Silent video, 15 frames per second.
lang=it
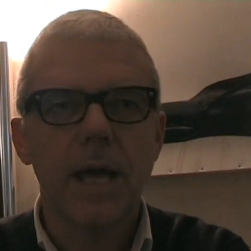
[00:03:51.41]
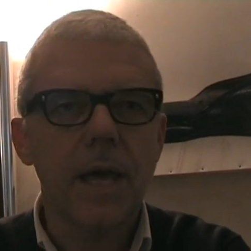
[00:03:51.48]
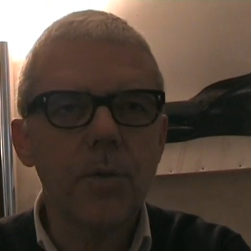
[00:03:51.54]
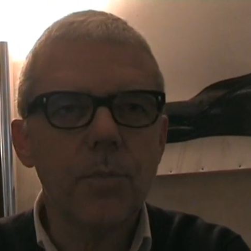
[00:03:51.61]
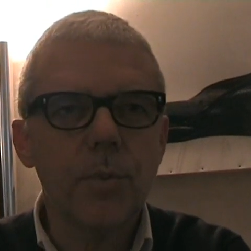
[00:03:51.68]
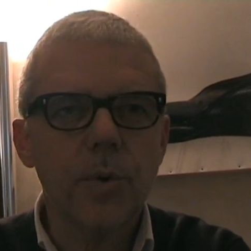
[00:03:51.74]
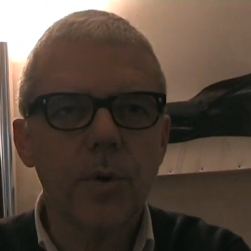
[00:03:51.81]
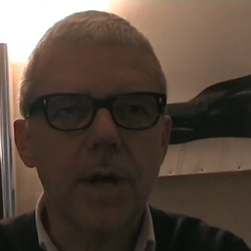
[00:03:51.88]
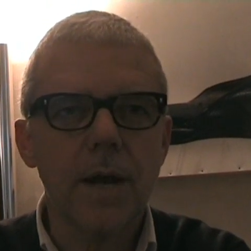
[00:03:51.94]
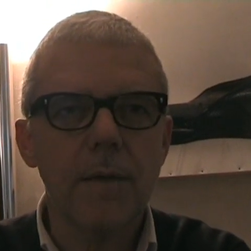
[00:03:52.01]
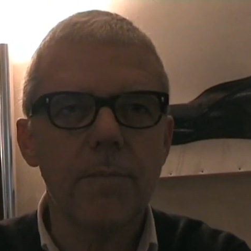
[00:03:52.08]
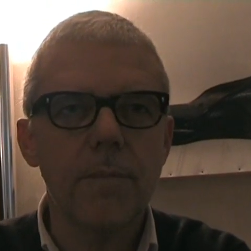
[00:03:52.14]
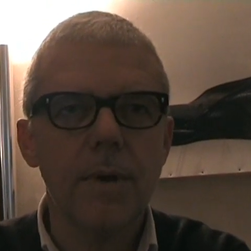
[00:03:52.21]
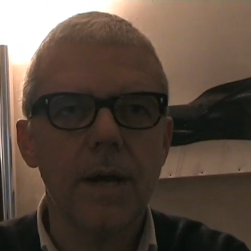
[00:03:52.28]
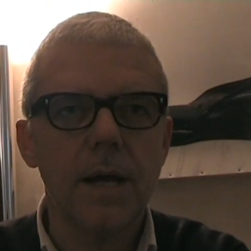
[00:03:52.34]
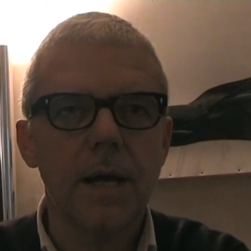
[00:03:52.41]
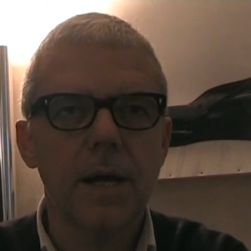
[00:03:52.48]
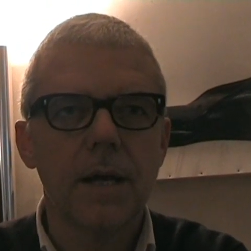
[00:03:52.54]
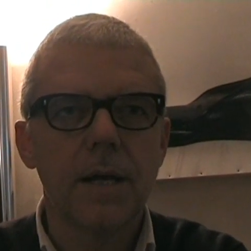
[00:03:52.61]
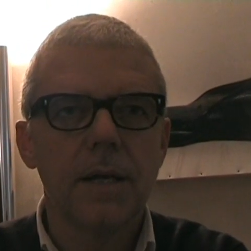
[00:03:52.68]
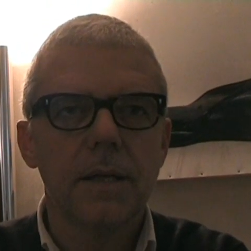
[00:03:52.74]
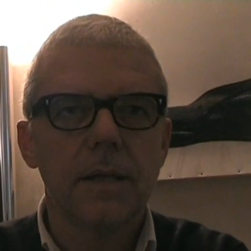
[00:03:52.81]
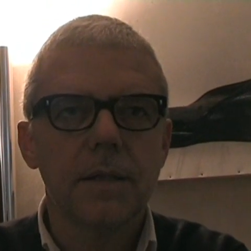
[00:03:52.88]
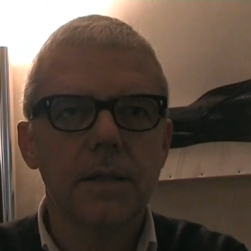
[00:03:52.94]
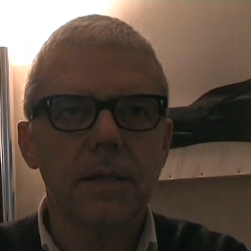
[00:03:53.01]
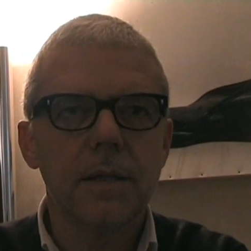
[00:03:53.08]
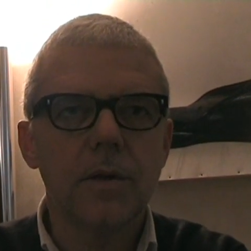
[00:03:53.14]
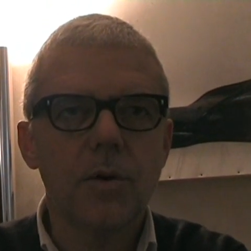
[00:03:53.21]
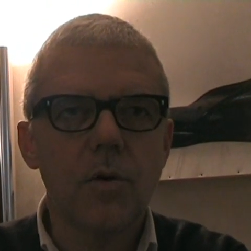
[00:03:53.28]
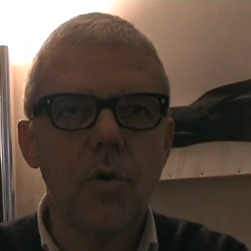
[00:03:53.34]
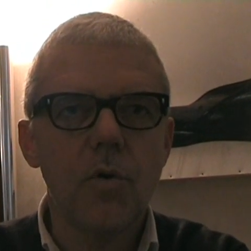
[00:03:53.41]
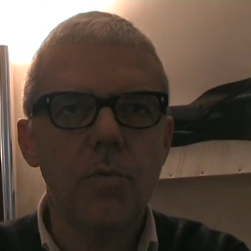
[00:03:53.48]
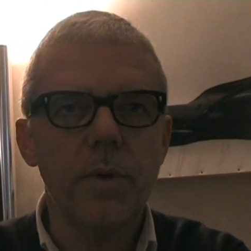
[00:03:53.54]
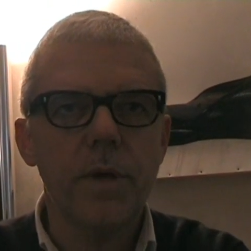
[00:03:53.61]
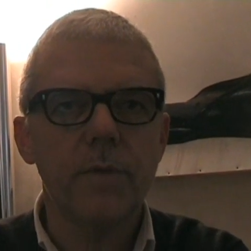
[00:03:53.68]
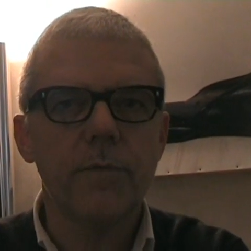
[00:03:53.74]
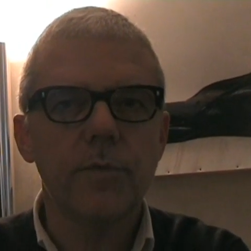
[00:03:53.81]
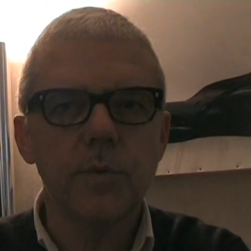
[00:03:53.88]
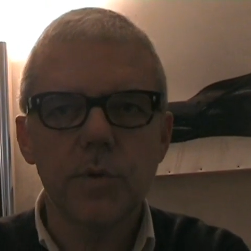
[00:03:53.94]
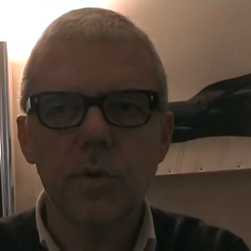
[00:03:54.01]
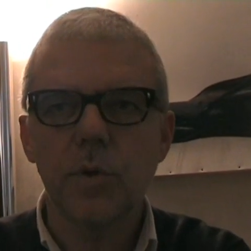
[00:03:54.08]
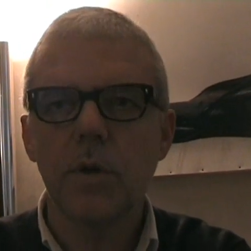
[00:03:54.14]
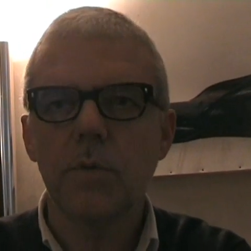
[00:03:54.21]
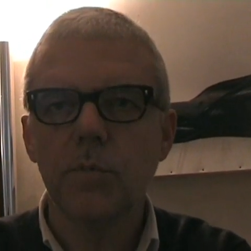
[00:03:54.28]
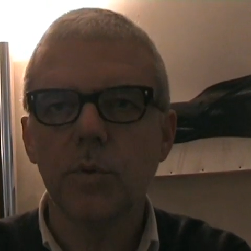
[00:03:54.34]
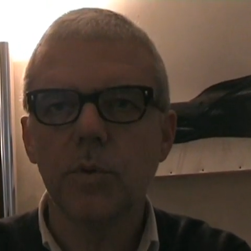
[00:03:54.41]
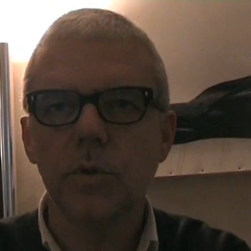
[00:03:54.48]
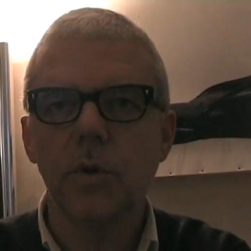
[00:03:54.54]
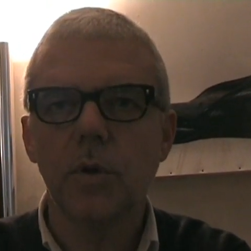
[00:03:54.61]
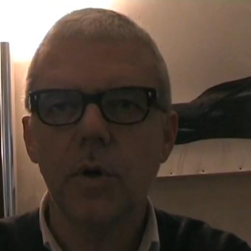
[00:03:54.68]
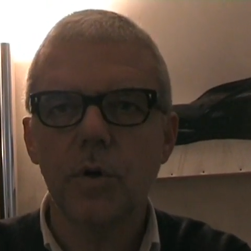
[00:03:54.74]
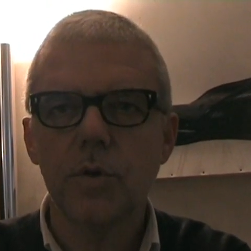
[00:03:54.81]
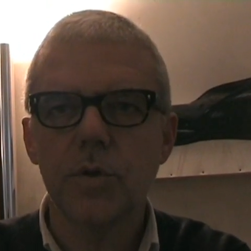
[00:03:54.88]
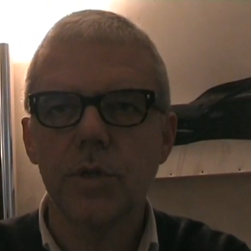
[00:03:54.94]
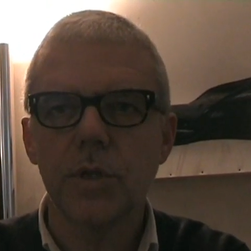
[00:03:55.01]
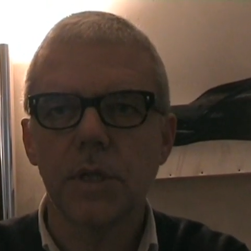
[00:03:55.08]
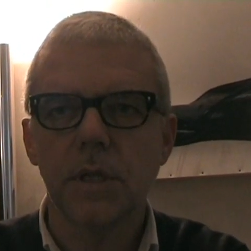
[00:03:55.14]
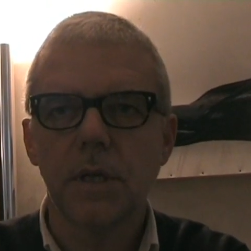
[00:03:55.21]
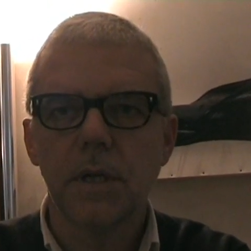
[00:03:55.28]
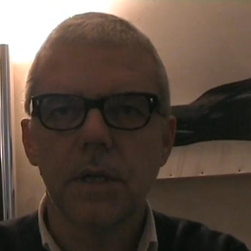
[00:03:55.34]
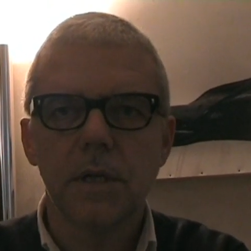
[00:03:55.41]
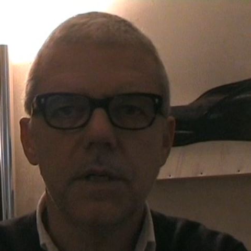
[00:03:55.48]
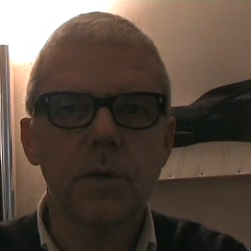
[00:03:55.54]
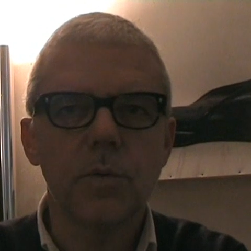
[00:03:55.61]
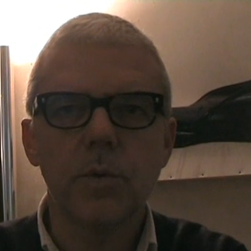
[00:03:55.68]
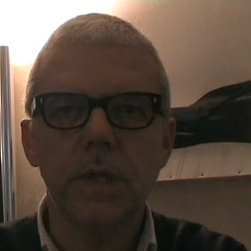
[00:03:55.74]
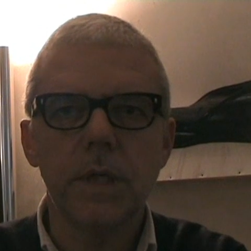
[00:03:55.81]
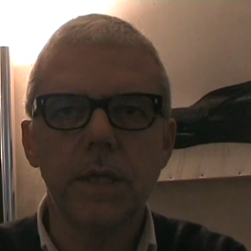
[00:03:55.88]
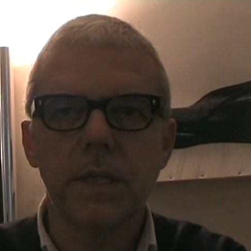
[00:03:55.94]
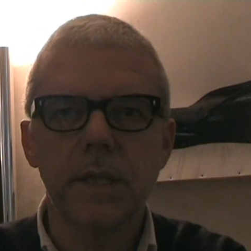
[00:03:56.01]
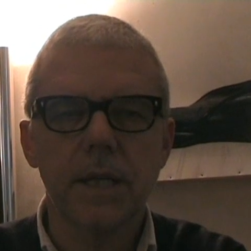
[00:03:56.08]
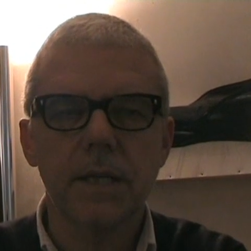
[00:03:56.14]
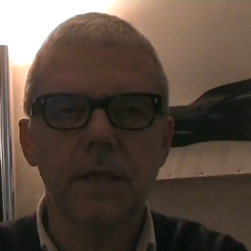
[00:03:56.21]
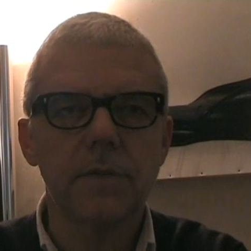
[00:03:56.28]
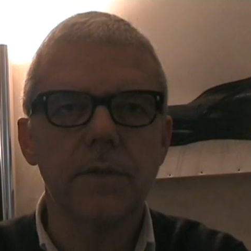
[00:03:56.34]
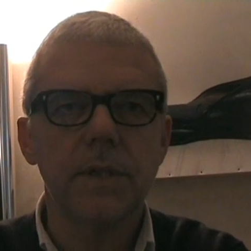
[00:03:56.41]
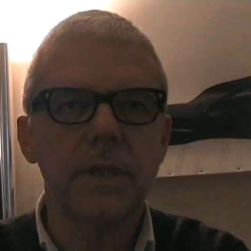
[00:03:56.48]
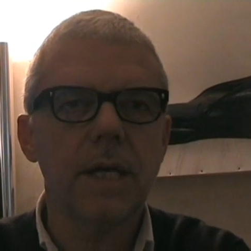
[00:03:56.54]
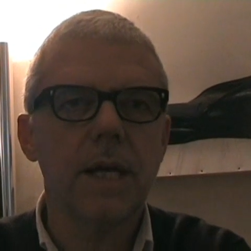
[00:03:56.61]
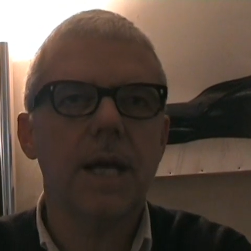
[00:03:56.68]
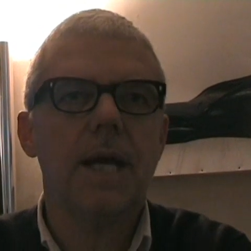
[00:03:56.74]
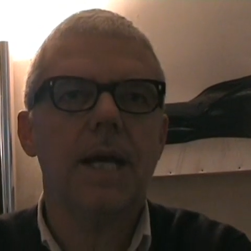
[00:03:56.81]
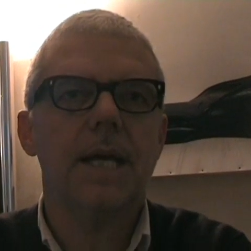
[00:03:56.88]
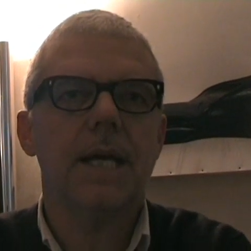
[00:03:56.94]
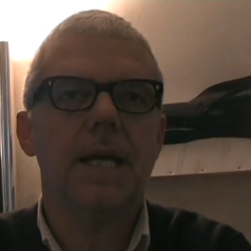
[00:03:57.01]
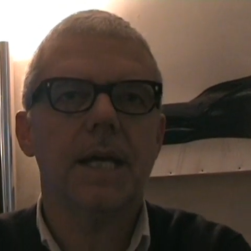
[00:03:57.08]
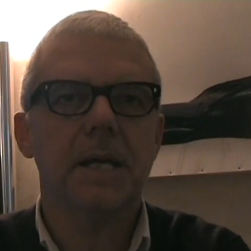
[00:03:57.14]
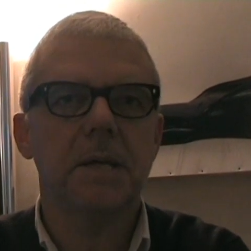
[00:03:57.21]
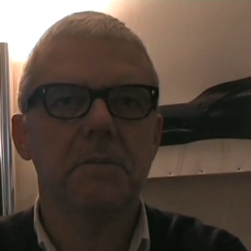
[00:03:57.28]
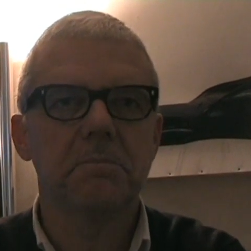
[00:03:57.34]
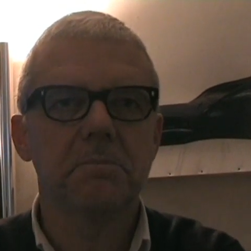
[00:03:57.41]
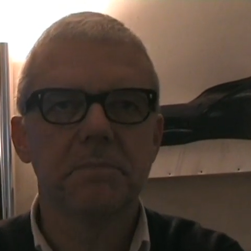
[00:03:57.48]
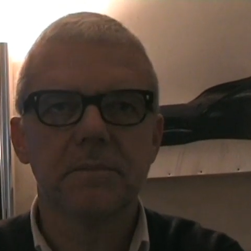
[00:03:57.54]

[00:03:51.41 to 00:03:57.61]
è un programma di come funziona il mondo oggi, in cui l'interattività è